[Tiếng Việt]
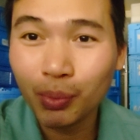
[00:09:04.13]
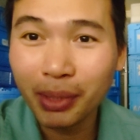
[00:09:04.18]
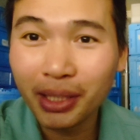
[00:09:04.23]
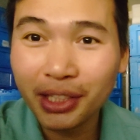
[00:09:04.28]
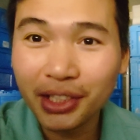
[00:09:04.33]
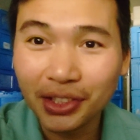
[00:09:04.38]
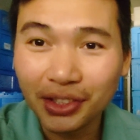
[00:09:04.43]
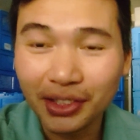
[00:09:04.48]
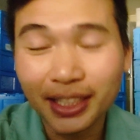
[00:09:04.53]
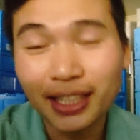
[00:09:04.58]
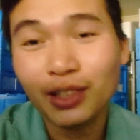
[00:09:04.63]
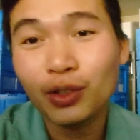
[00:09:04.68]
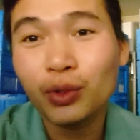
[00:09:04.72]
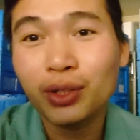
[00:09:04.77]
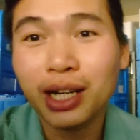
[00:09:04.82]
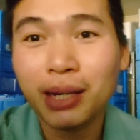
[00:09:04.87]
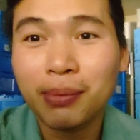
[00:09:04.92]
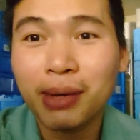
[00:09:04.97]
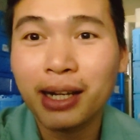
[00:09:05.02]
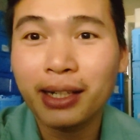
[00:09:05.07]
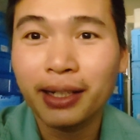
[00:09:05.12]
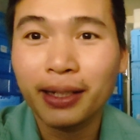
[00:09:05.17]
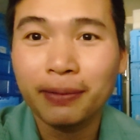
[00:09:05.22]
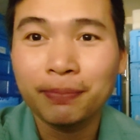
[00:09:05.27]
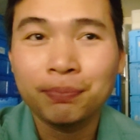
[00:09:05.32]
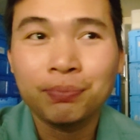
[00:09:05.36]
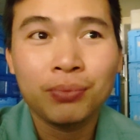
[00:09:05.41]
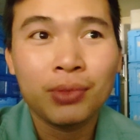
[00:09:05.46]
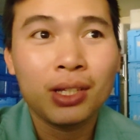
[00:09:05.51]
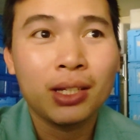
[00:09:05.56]
thân của mình chứng nhận luôn các bạn
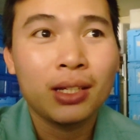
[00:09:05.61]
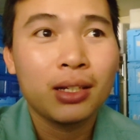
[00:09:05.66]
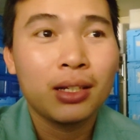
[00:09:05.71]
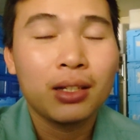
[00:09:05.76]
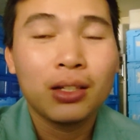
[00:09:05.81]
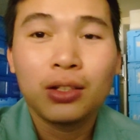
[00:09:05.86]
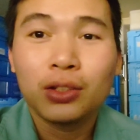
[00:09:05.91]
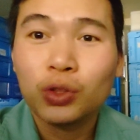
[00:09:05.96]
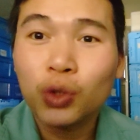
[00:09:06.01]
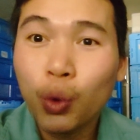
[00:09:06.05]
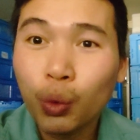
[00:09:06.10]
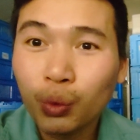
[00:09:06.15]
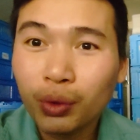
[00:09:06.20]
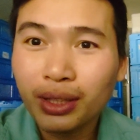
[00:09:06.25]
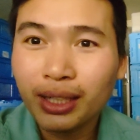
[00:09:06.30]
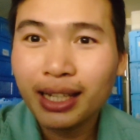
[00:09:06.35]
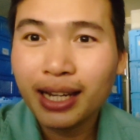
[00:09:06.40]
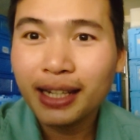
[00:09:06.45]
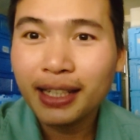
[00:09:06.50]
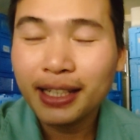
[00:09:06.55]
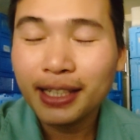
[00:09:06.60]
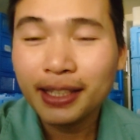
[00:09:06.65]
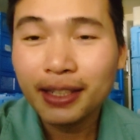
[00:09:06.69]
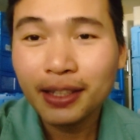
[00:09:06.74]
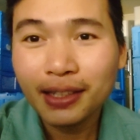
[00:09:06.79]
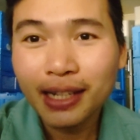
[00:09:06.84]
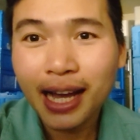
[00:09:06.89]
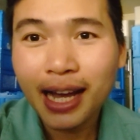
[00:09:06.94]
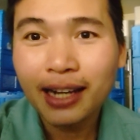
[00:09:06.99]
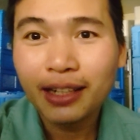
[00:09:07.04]
này cũng là đi
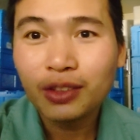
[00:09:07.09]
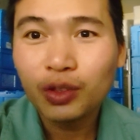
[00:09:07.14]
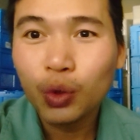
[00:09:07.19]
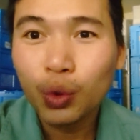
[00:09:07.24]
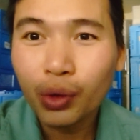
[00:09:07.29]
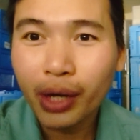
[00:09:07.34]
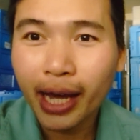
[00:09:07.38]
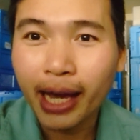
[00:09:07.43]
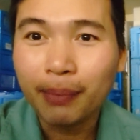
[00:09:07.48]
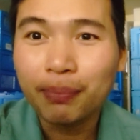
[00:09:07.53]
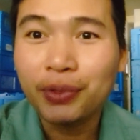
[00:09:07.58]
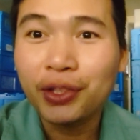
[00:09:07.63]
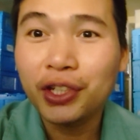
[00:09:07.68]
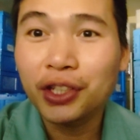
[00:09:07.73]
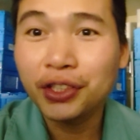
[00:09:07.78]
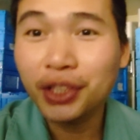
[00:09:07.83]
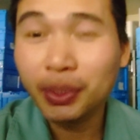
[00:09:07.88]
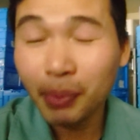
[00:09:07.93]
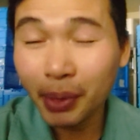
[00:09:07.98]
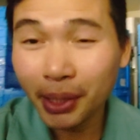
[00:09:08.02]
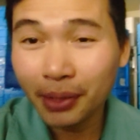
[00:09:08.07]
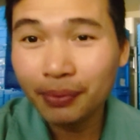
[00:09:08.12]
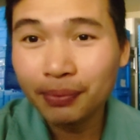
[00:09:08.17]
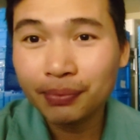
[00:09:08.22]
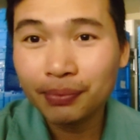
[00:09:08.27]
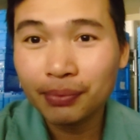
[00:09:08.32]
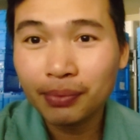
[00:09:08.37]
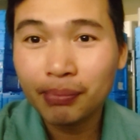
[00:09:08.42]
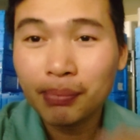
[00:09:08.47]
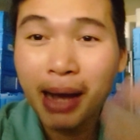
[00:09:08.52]
đơn hàng đúc ép nhựa như mình
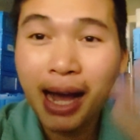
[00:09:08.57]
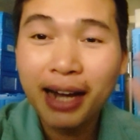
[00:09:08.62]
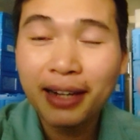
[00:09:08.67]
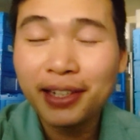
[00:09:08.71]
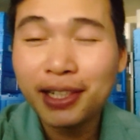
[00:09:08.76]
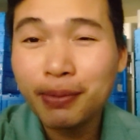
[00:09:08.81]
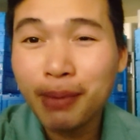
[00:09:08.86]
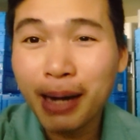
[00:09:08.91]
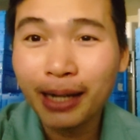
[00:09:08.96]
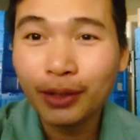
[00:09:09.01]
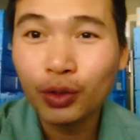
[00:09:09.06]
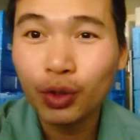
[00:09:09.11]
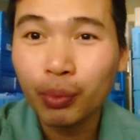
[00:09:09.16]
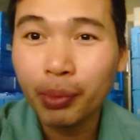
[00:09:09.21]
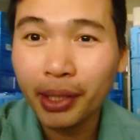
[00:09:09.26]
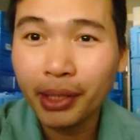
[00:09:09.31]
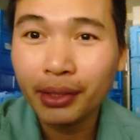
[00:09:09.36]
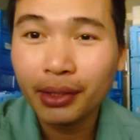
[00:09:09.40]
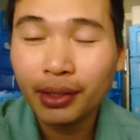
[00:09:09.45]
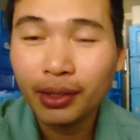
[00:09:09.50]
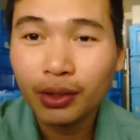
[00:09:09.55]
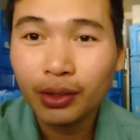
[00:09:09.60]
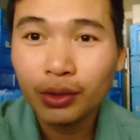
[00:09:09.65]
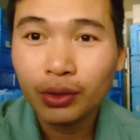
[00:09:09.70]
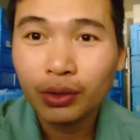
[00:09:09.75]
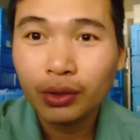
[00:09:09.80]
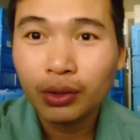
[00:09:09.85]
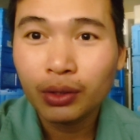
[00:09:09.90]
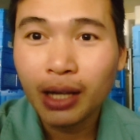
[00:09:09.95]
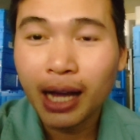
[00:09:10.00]
ba người bạn của mình
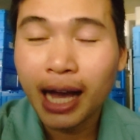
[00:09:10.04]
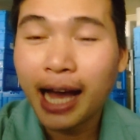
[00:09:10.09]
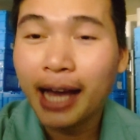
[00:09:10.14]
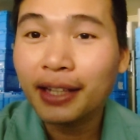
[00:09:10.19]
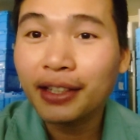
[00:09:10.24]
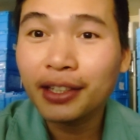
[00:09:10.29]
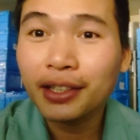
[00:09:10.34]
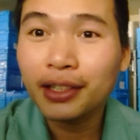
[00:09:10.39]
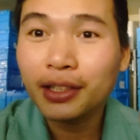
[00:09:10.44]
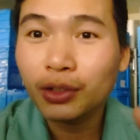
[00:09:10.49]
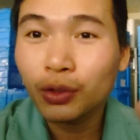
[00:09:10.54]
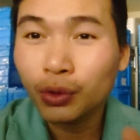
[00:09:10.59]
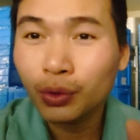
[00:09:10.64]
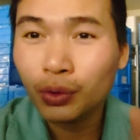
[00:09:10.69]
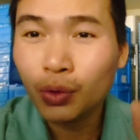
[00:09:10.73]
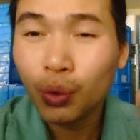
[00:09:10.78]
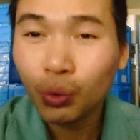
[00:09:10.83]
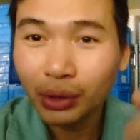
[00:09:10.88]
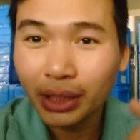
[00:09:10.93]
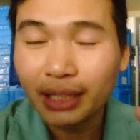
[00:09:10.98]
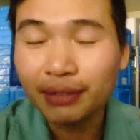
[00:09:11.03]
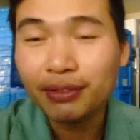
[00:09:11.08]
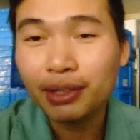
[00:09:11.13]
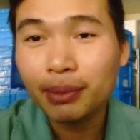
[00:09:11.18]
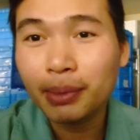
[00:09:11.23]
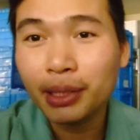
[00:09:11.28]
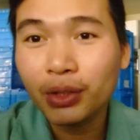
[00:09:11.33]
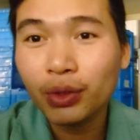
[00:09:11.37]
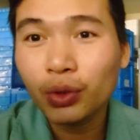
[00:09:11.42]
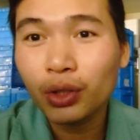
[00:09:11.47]
hai người ở cùng tỉnh
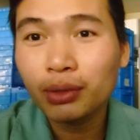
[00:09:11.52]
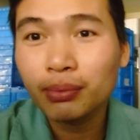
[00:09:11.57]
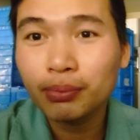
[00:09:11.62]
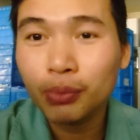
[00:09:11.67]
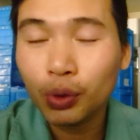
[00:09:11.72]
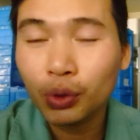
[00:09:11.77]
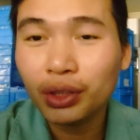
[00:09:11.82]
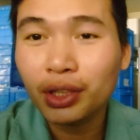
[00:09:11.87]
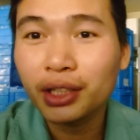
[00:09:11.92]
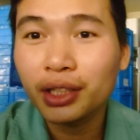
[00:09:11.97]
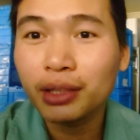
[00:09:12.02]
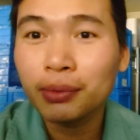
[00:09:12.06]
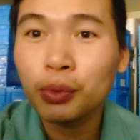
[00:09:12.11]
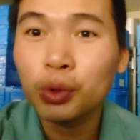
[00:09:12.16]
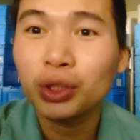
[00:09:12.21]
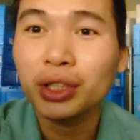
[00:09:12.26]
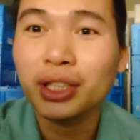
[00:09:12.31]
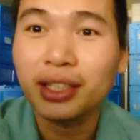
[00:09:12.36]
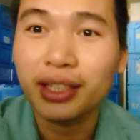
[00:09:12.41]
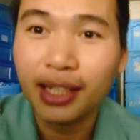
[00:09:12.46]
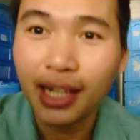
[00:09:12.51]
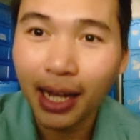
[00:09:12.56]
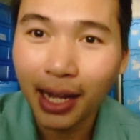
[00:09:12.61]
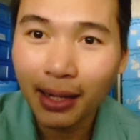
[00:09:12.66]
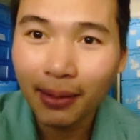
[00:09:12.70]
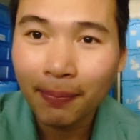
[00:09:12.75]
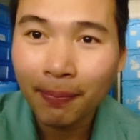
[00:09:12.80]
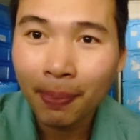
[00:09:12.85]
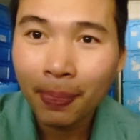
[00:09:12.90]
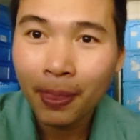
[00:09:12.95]
với mình luôn một người ở một tỉnh
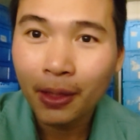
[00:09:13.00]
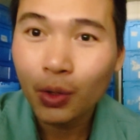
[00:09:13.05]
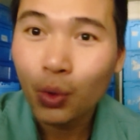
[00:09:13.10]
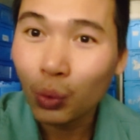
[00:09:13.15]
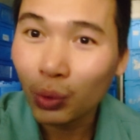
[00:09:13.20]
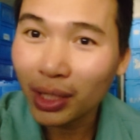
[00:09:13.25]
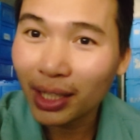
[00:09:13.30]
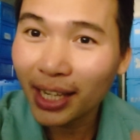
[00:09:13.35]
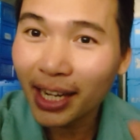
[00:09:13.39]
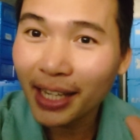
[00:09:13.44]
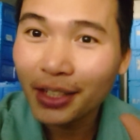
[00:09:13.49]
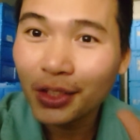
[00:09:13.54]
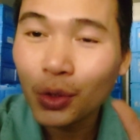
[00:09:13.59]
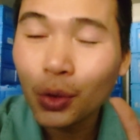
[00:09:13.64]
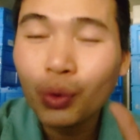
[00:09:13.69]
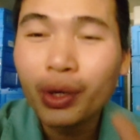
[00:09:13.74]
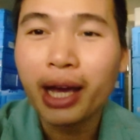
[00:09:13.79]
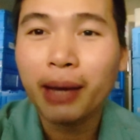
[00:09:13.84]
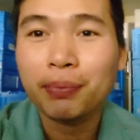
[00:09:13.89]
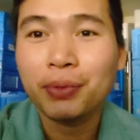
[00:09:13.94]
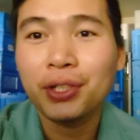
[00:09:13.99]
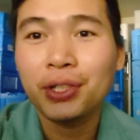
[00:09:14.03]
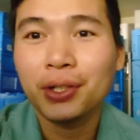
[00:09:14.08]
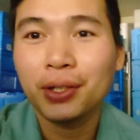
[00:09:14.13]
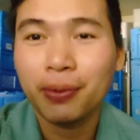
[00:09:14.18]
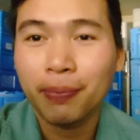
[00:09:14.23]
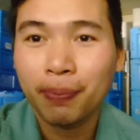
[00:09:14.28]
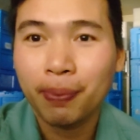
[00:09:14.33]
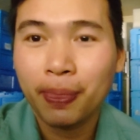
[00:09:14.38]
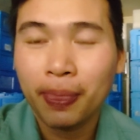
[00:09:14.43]
khác cũng là ngân đúc ép
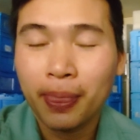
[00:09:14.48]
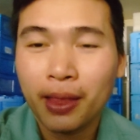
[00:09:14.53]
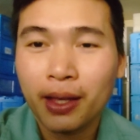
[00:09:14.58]
nhựa